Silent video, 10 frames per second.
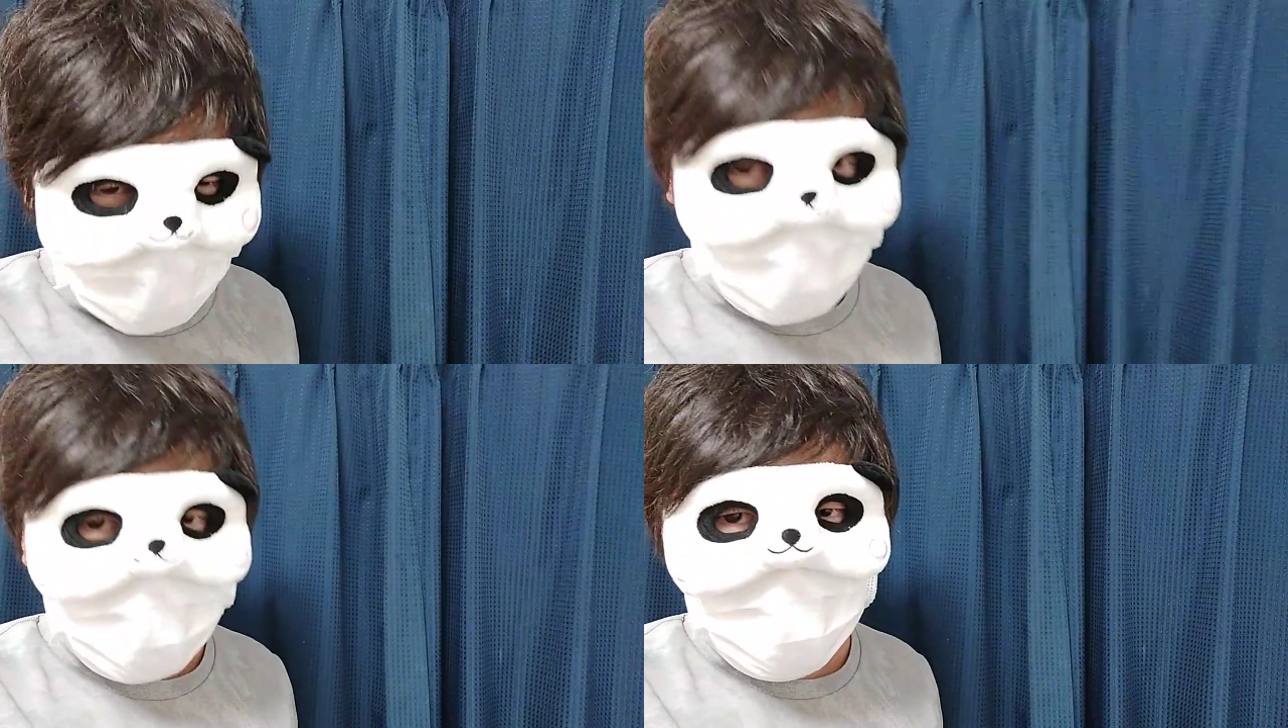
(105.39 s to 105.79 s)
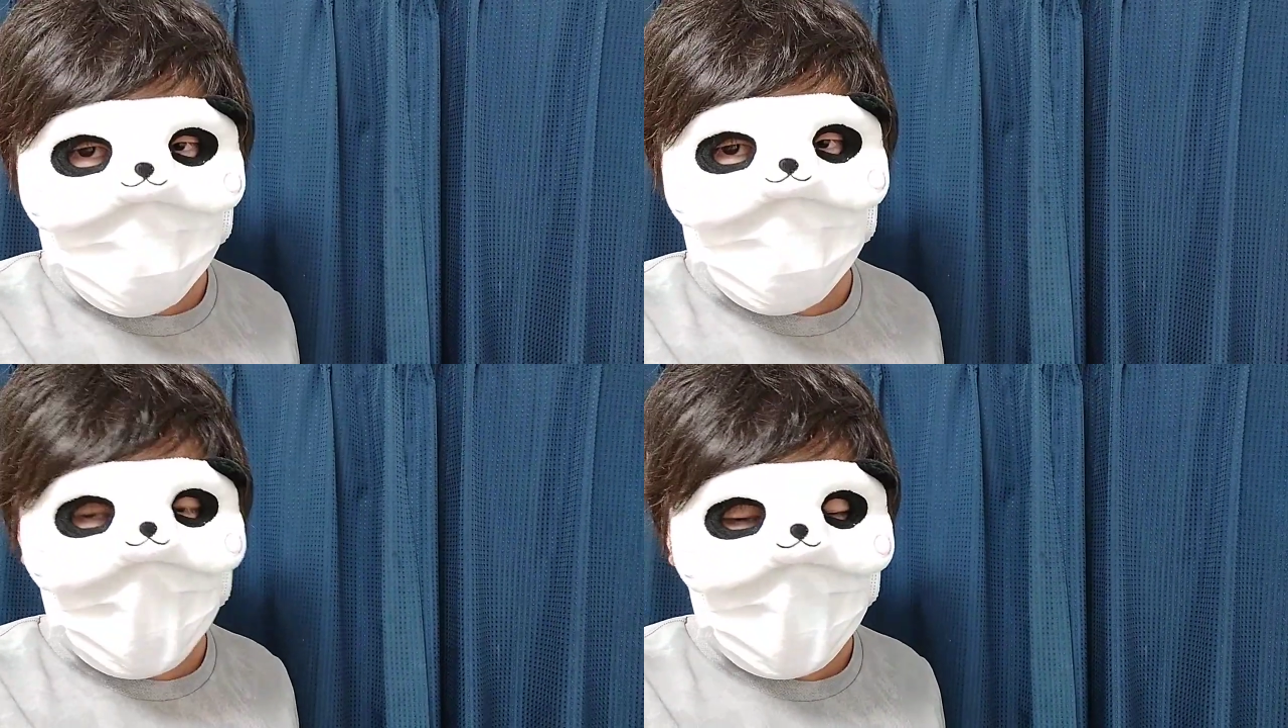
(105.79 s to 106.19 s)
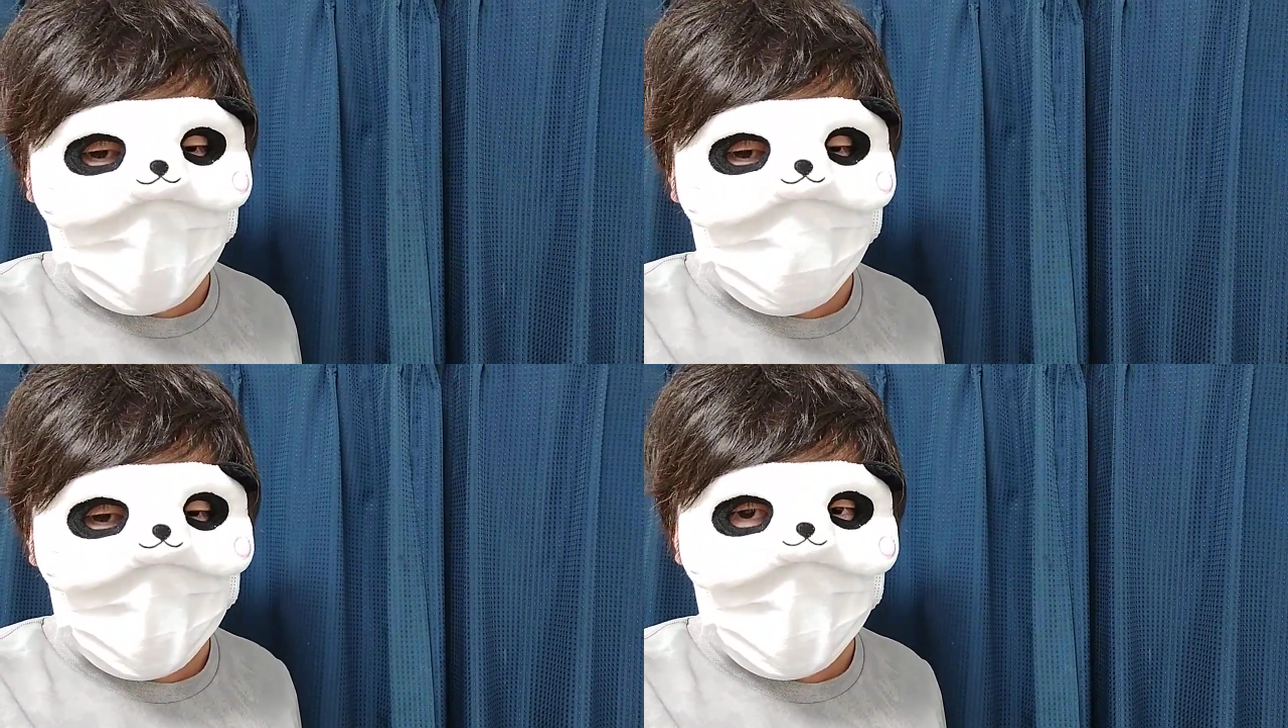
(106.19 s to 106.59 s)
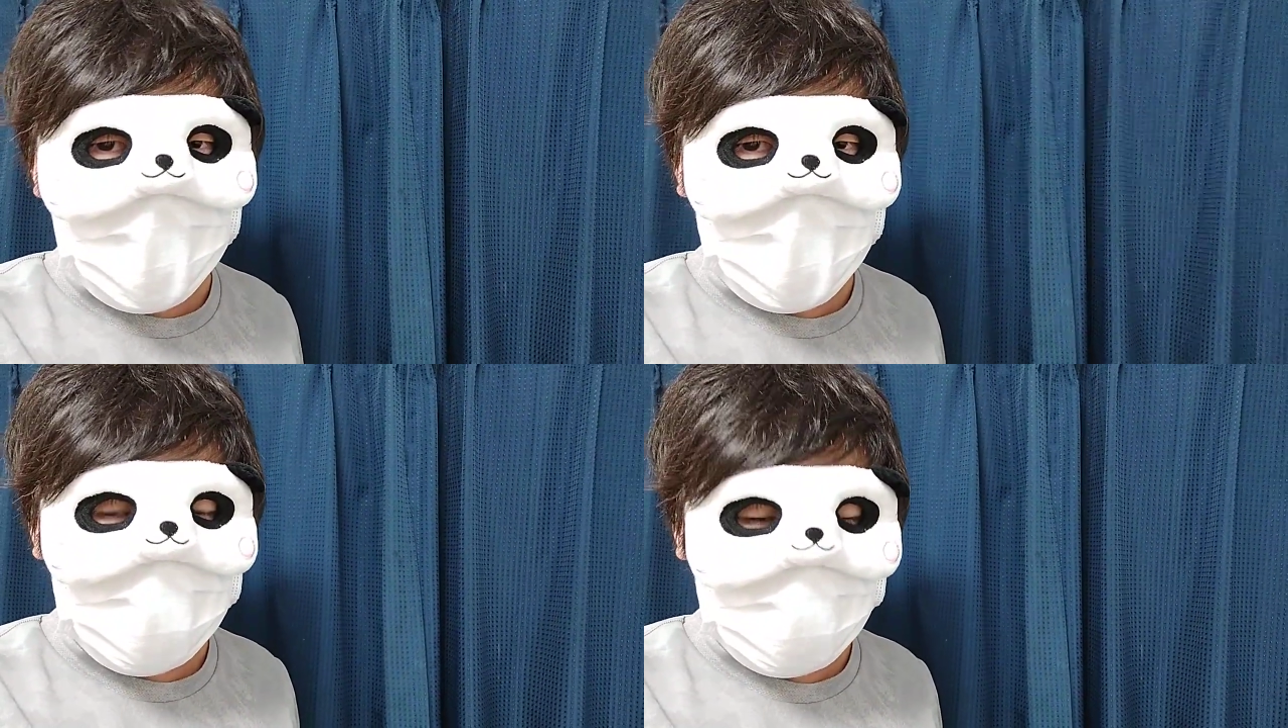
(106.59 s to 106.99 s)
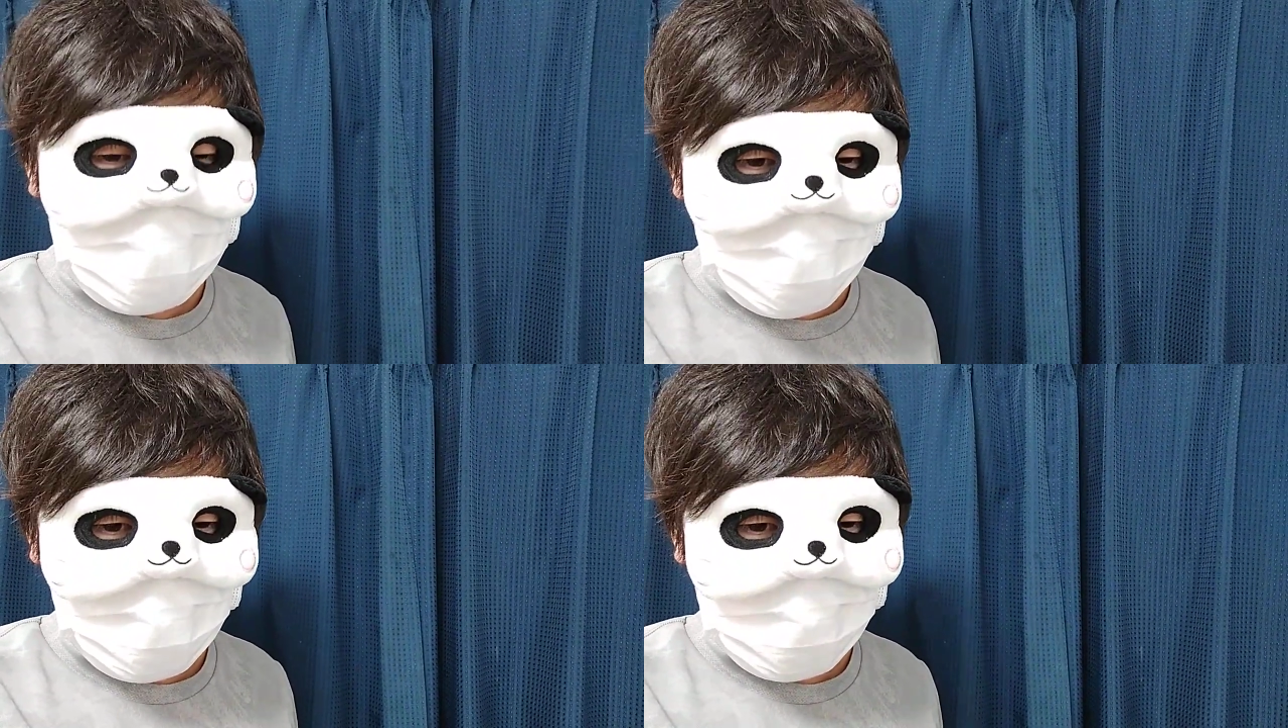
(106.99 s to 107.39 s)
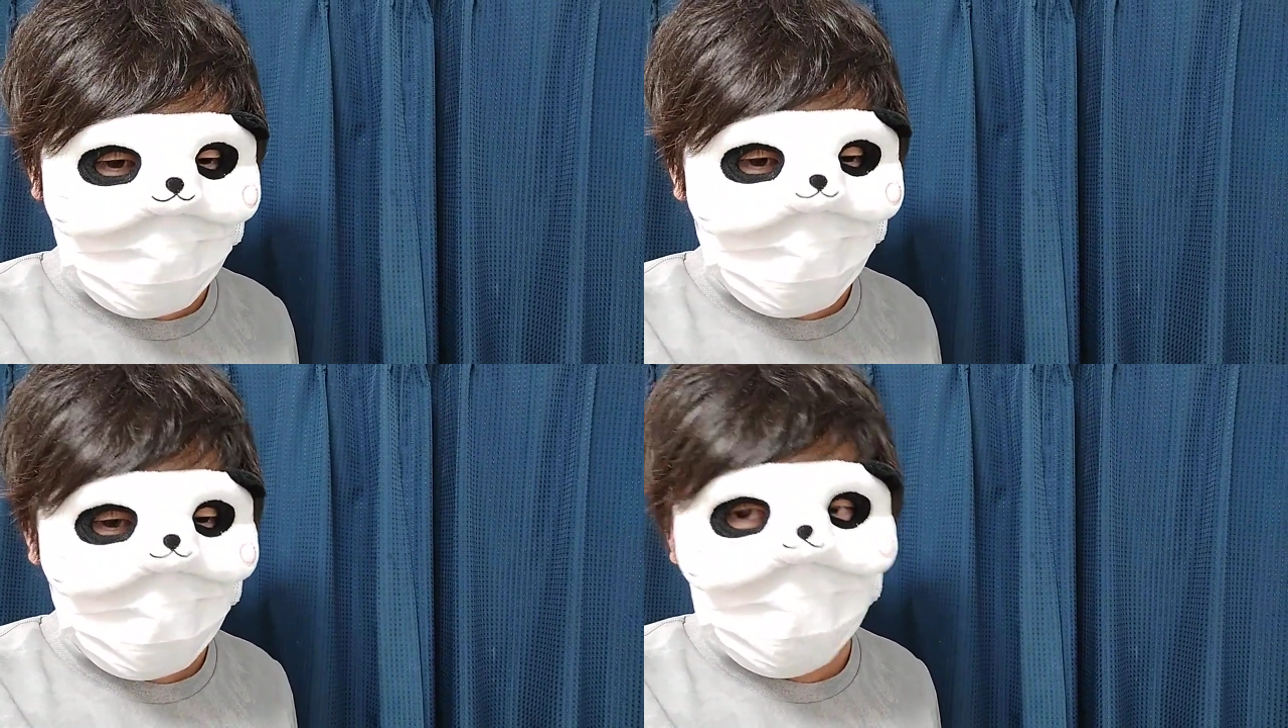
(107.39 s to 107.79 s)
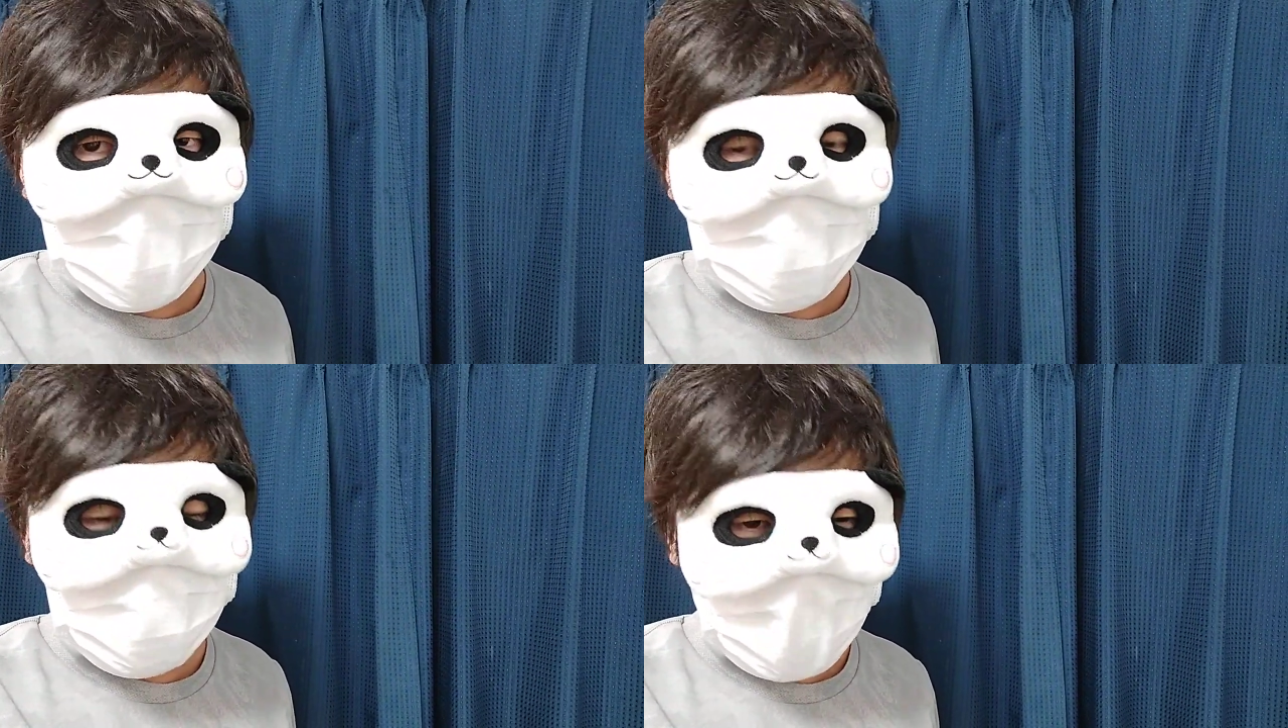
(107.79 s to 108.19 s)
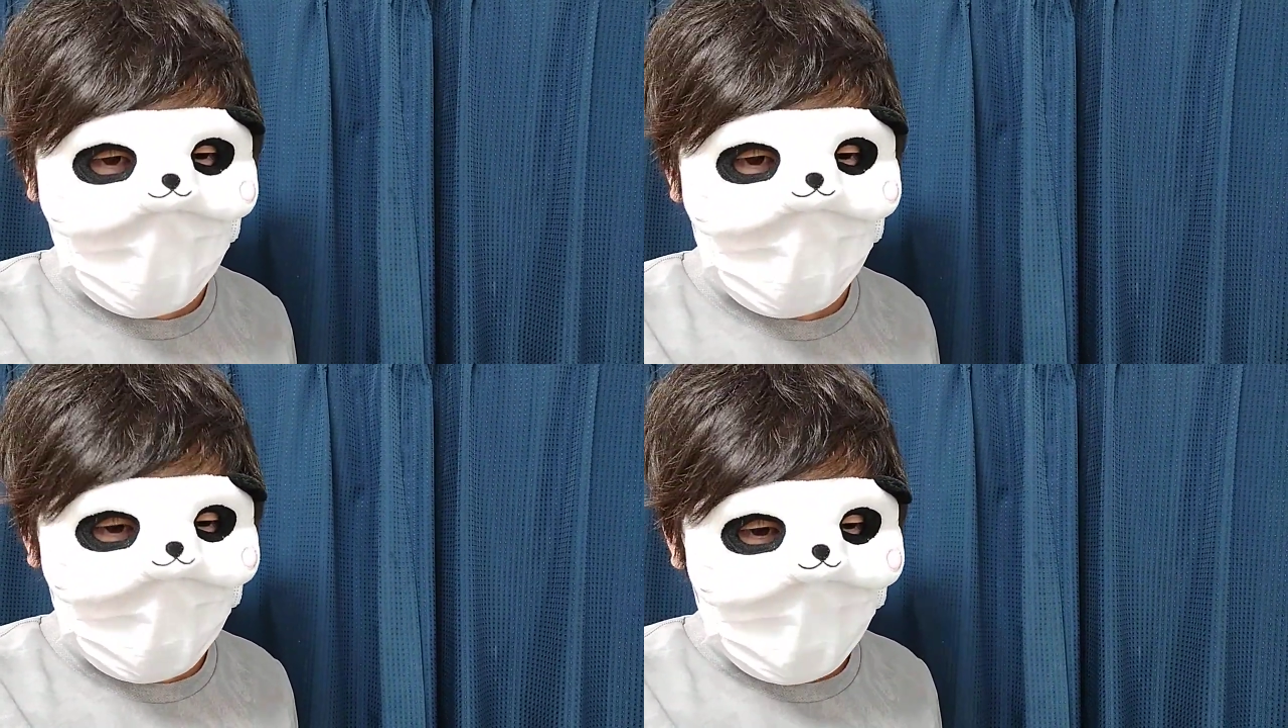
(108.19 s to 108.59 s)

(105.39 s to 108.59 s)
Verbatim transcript: 人の欲でみんなね、こう食料品をね、